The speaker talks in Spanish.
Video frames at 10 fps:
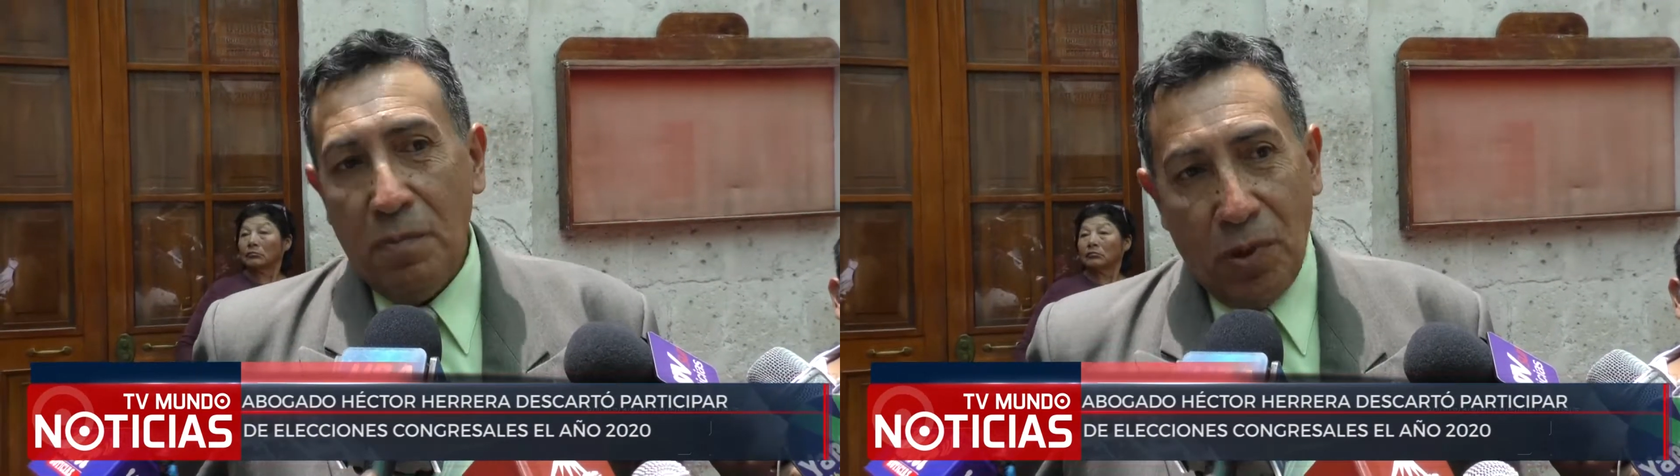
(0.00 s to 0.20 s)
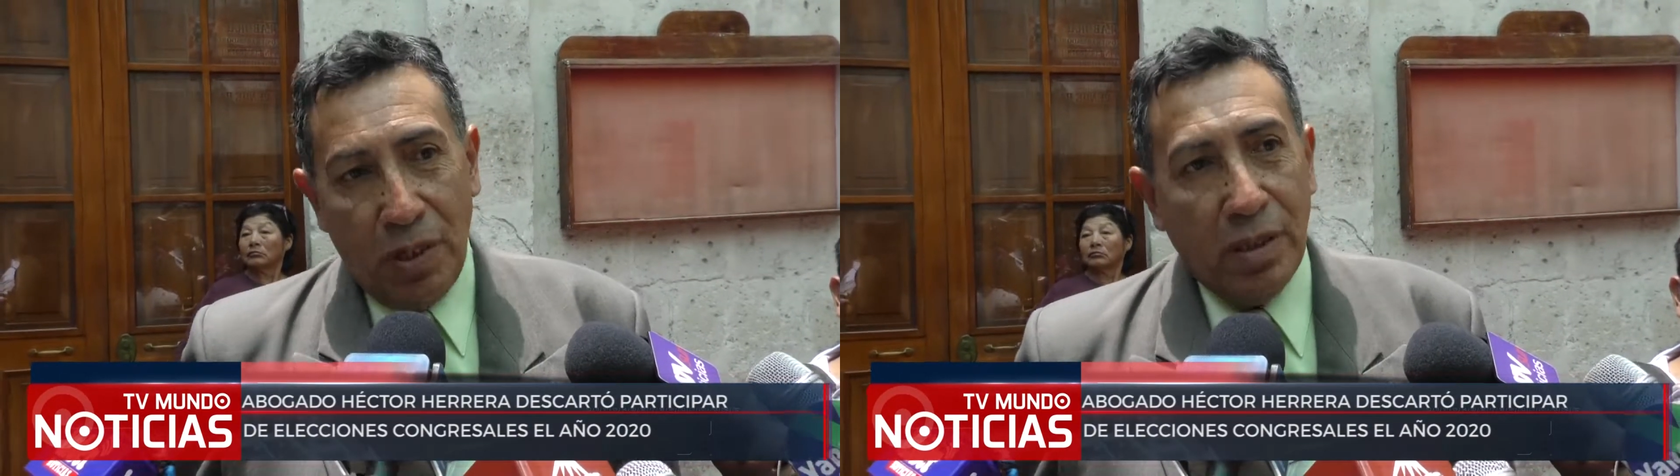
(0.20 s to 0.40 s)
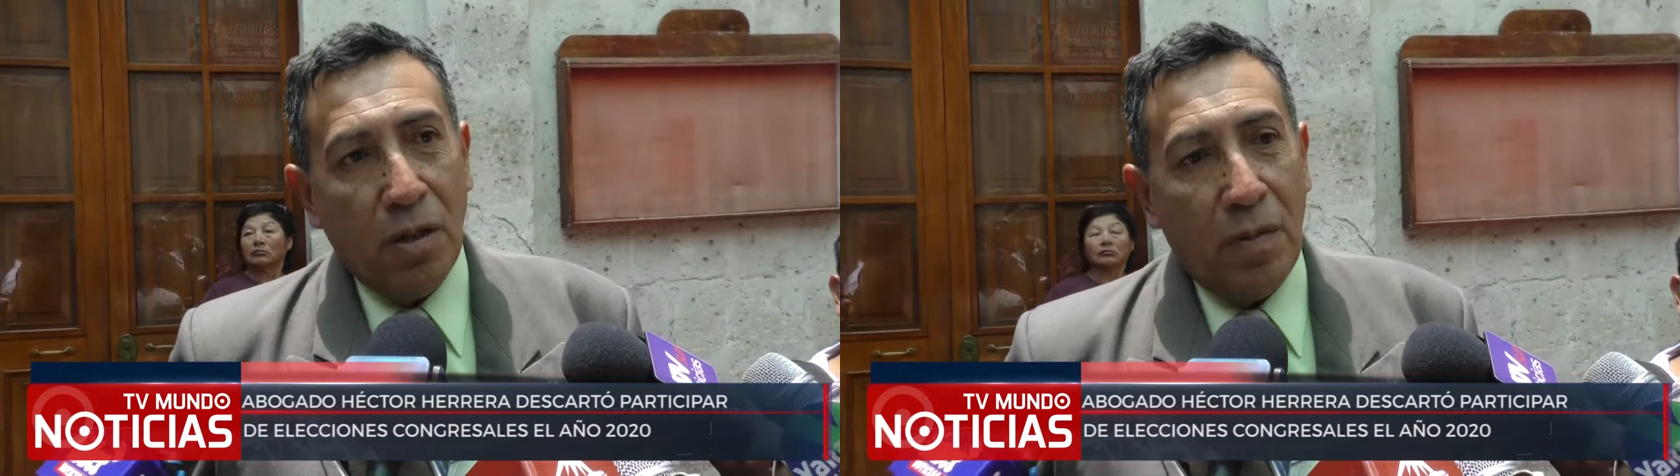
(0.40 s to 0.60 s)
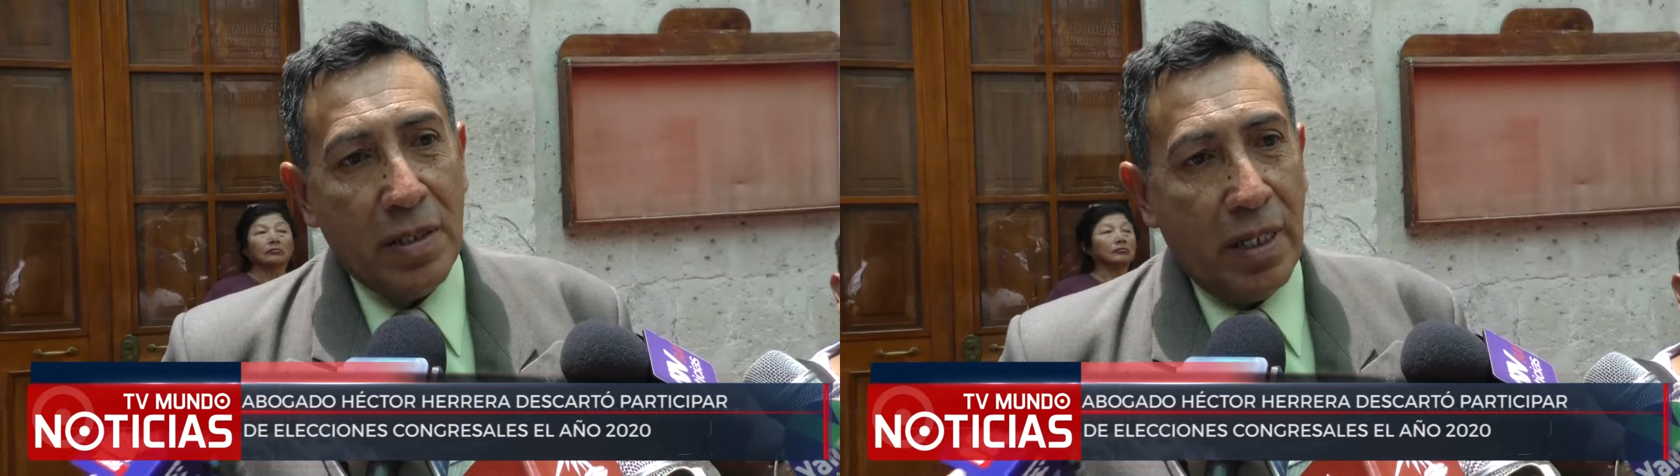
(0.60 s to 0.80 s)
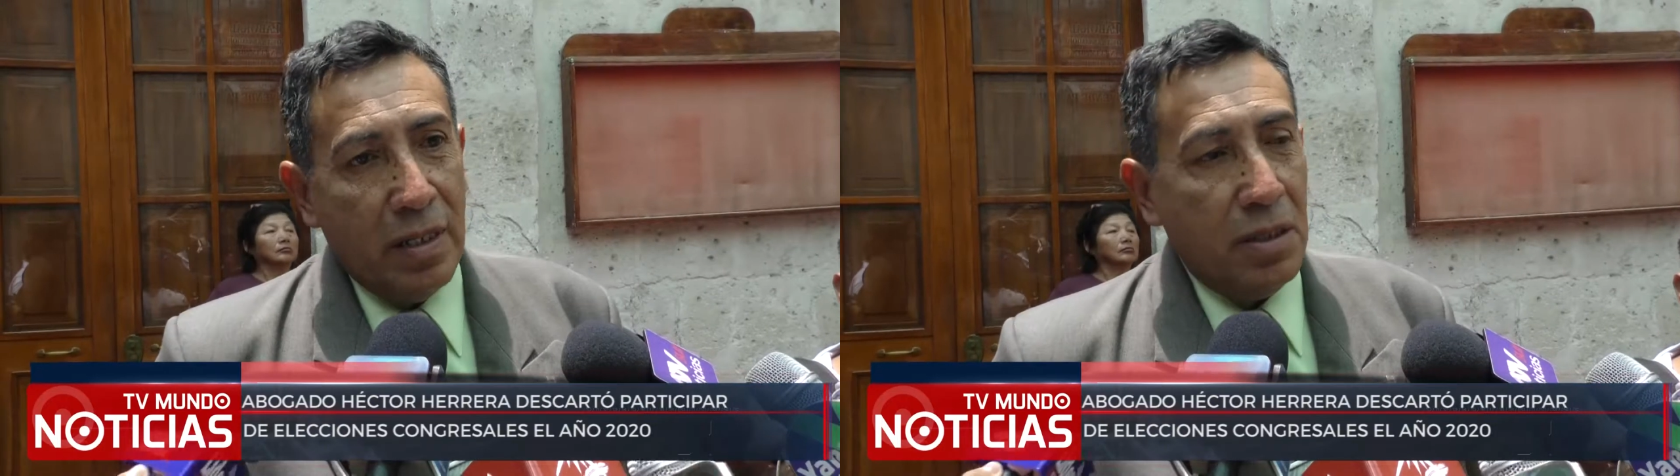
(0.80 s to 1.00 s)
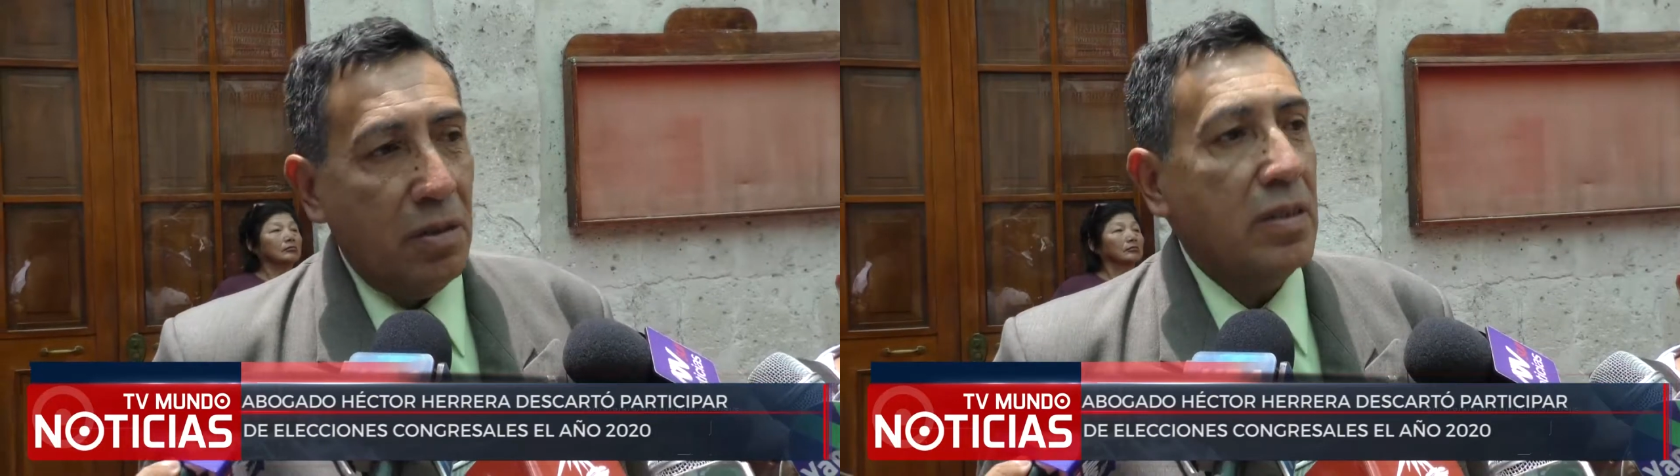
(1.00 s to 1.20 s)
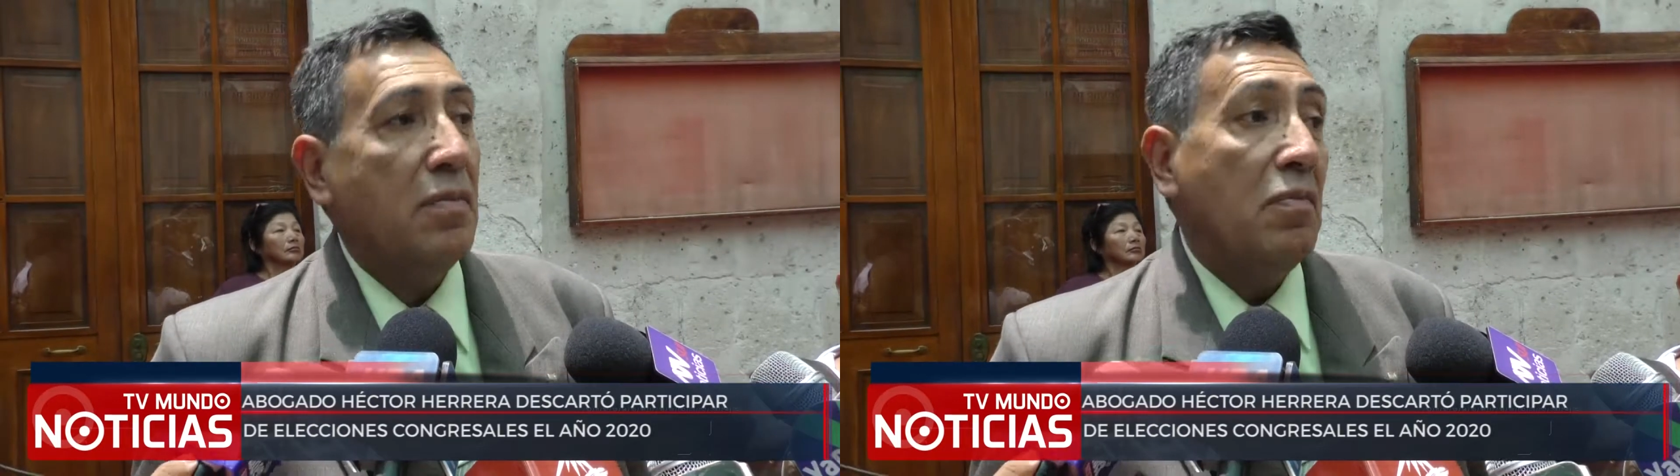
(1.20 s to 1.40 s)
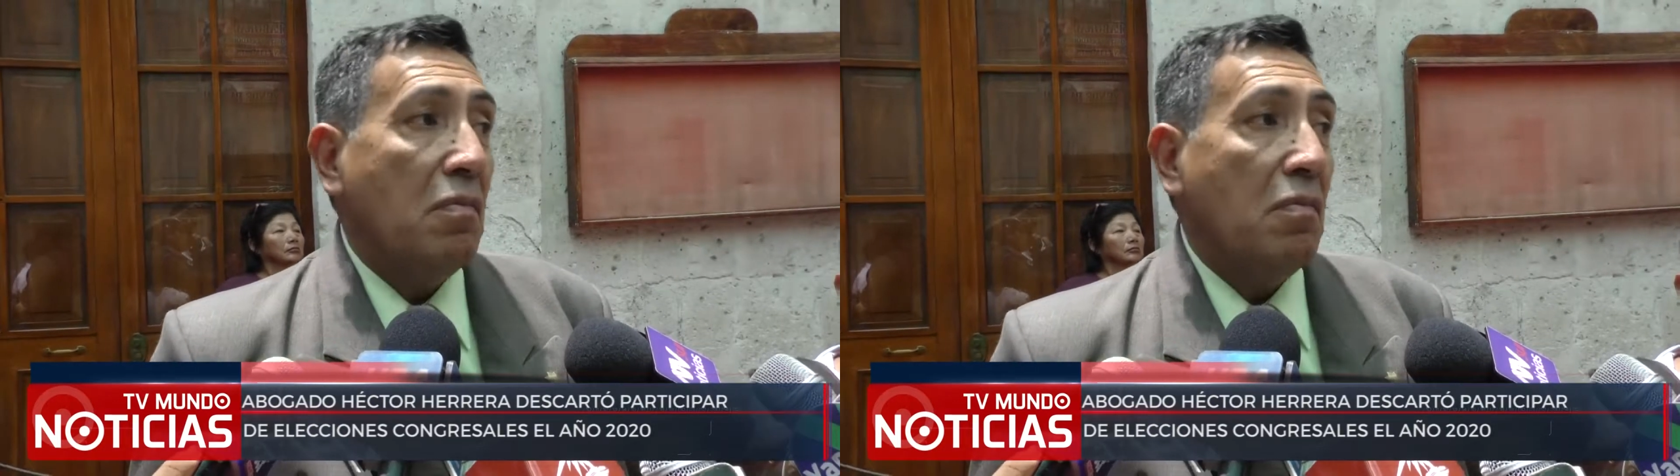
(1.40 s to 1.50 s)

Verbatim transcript: político para las elecciones